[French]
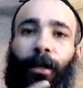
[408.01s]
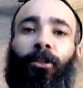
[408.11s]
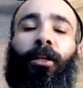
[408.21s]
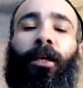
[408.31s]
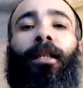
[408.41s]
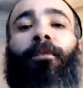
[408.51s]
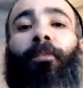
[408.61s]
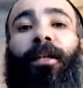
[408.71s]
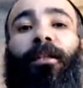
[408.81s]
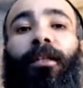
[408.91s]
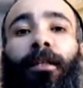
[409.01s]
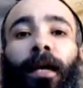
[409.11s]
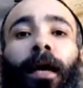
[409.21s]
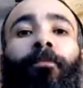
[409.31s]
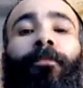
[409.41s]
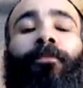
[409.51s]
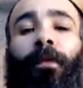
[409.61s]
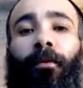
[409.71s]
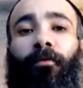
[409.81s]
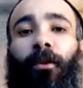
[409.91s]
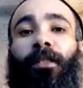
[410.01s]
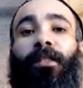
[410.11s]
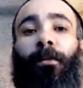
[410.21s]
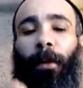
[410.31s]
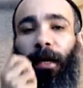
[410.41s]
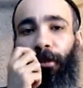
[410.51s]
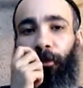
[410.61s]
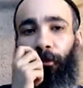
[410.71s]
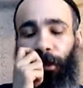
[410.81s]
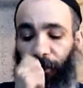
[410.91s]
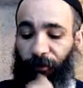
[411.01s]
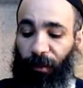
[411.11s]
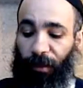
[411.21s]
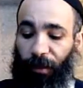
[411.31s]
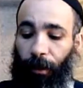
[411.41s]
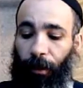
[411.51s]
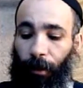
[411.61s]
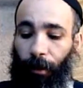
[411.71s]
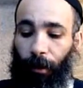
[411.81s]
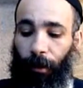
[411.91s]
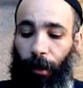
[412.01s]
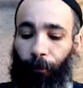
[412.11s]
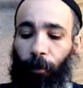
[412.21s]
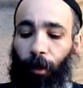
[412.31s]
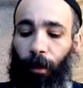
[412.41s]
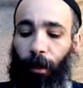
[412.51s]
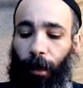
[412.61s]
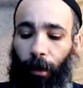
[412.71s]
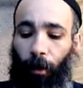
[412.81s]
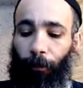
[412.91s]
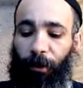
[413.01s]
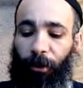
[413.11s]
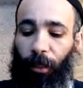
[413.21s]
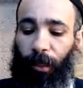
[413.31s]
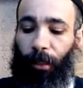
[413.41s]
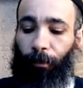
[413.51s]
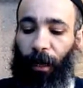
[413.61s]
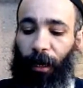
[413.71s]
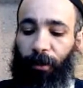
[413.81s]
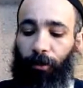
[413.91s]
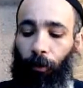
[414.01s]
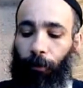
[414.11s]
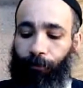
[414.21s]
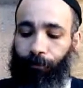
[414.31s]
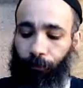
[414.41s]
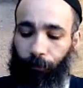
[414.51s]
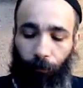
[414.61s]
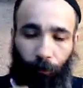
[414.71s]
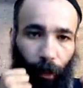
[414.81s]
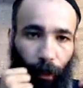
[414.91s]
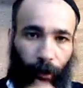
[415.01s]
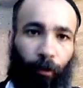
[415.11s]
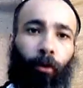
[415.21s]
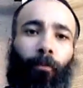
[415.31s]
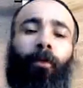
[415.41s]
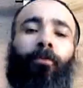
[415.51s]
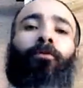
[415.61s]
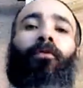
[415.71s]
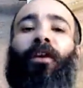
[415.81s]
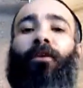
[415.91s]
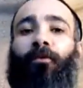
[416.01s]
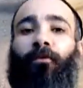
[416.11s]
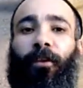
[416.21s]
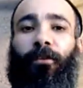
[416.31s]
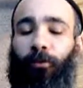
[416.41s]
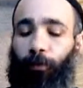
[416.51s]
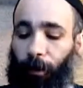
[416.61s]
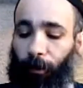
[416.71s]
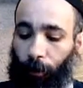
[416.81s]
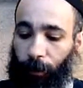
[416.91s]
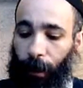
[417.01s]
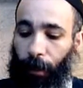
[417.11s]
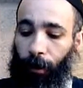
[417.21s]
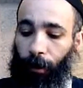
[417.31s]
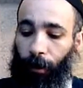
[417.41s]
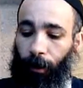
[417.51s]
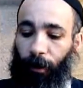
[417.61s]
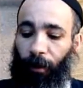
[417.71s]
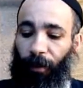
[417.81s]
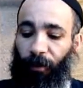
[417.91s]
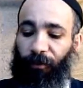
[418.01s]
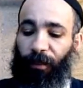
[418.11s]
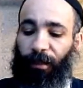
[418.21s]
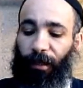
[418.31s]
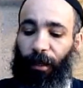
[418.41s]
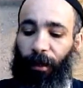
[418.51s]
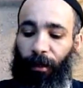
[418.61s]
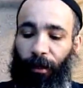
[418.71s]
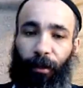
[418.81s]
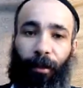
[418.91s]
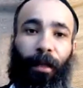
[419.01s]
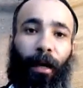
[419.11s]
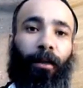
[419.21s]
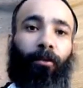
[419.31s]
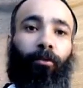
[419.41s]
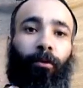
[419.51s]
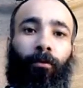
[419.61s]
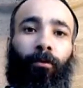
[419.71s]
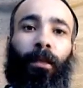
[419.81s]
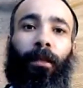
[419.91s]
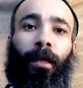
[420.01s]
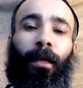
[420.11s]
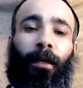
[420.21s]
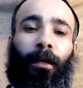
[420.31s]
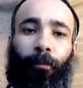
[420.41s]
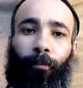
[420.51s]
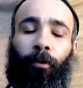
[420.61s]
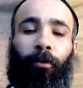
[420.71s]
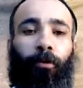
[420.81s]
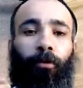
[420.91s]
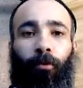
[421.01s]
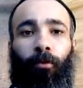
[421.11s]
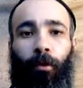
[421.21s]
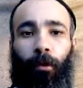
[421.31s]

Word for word: caché à l'hyperidatrem, votre séparation est difficile. Et pour empêcher la séparation, il demande de faire une fête supplémentaire qui va fixer l'ardoute, l'unité, pour le coup,